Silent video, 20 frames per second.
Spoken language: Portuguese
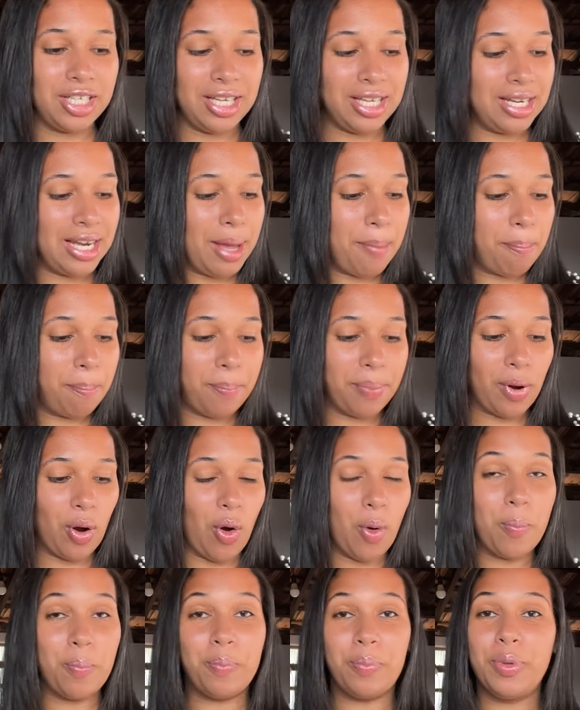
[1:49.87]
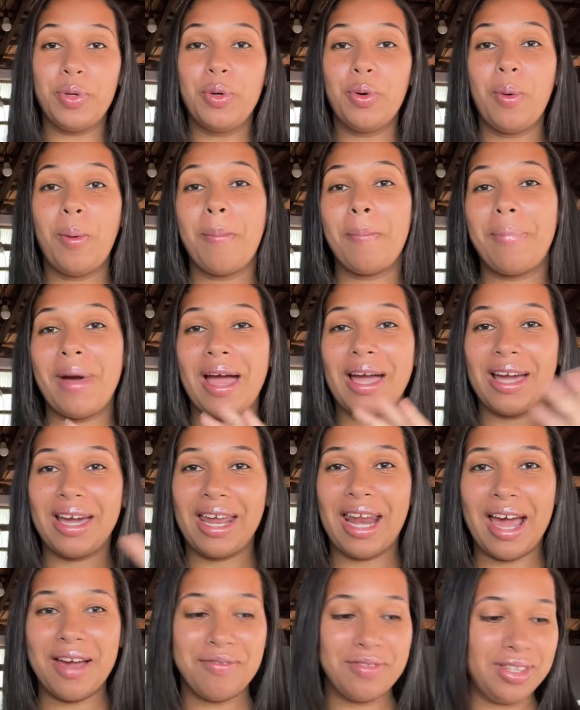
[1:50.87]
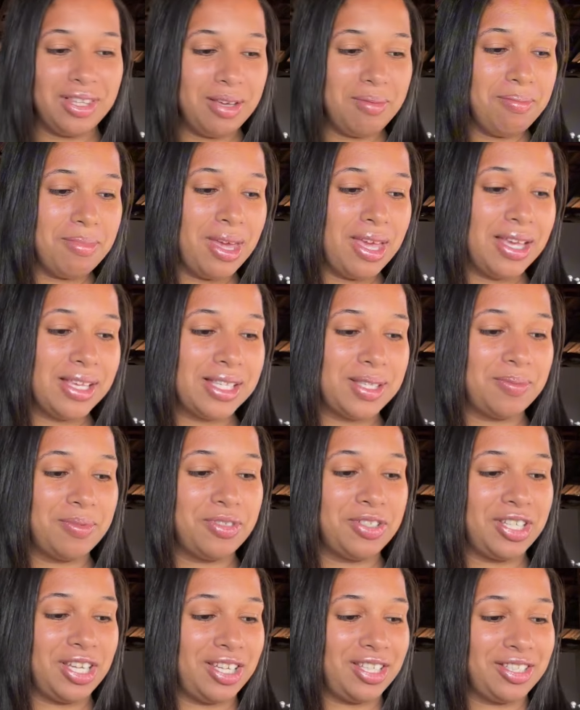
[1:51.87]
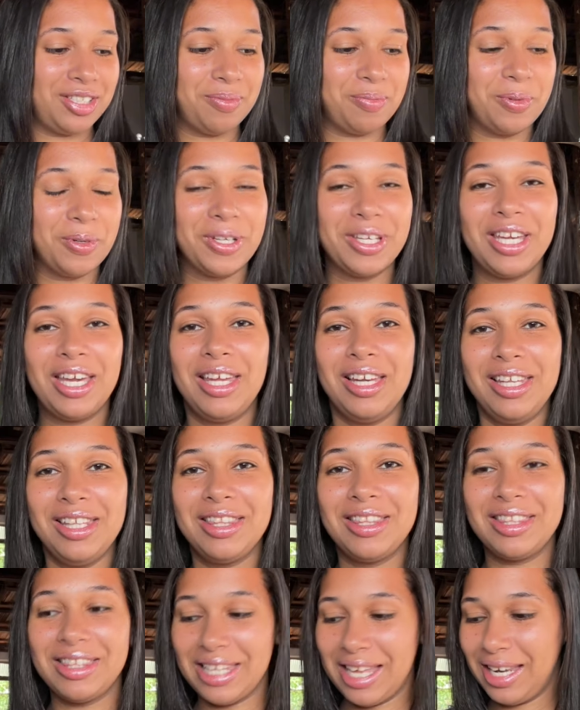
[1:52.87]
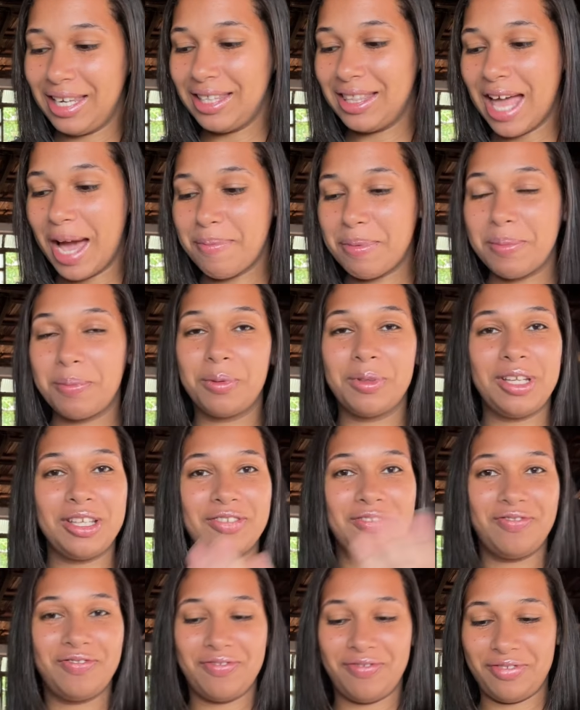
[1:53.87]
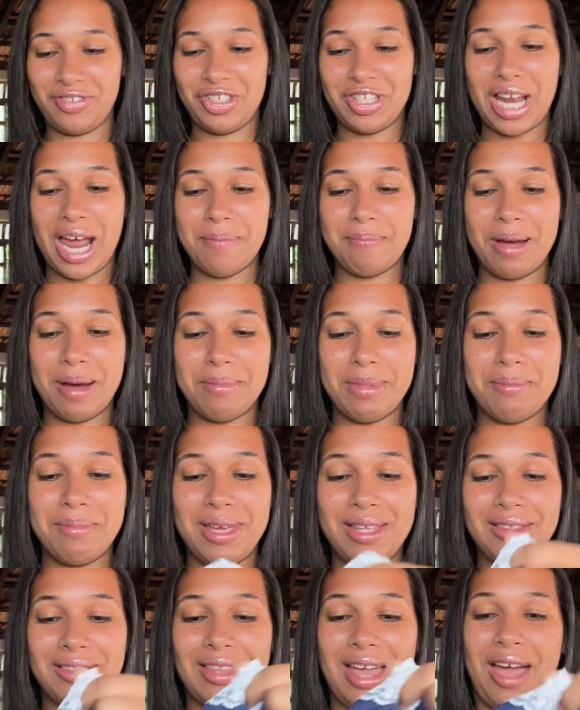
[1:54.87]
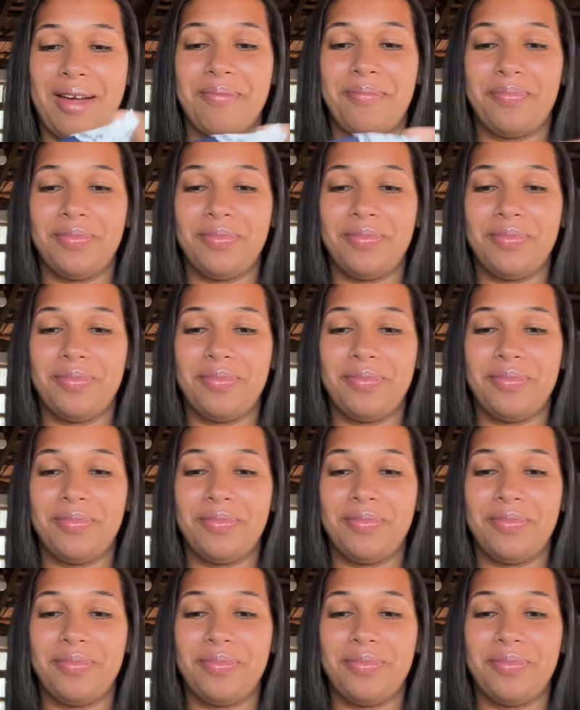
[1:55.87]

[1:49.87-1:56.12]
ele é próprio para grávida mesmo, gente, porque ele ele dá para poder tirar para amamentar.